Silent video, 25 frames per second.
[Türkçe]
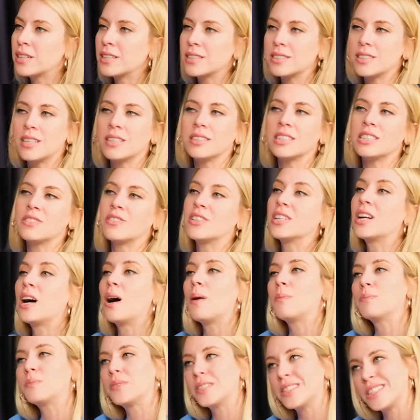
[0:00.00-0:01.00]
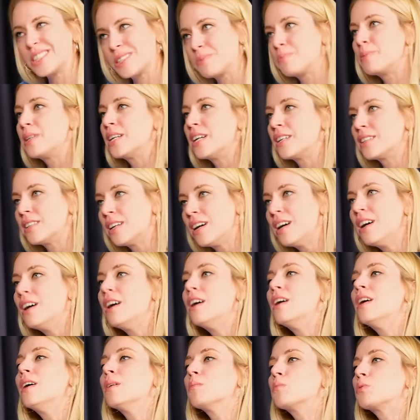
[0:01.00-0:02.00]
kazandınız ve ne yaptığınız bir yana
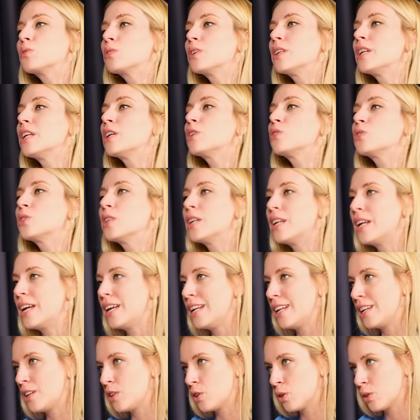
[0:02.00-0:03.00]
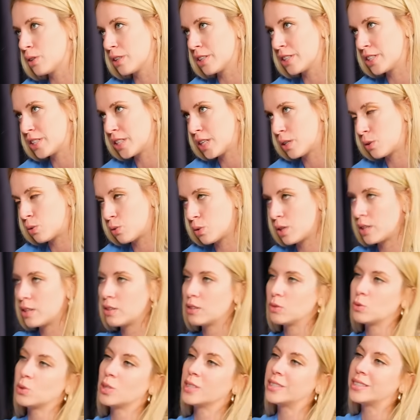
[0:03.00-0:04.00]
burada ne güzel eğleniyorlar içerik
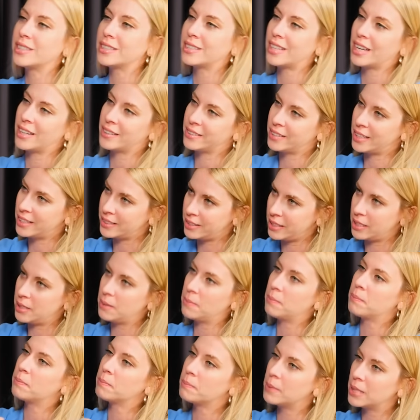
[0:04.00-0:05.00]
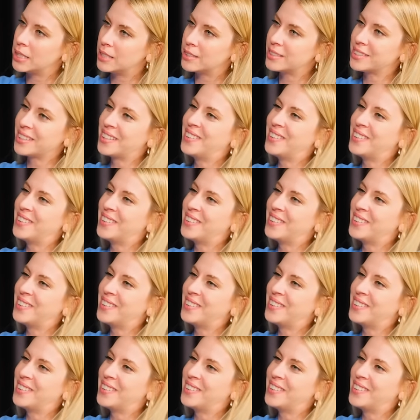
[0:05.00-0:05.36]
üretirken Belki dediğim öyle değil bir de.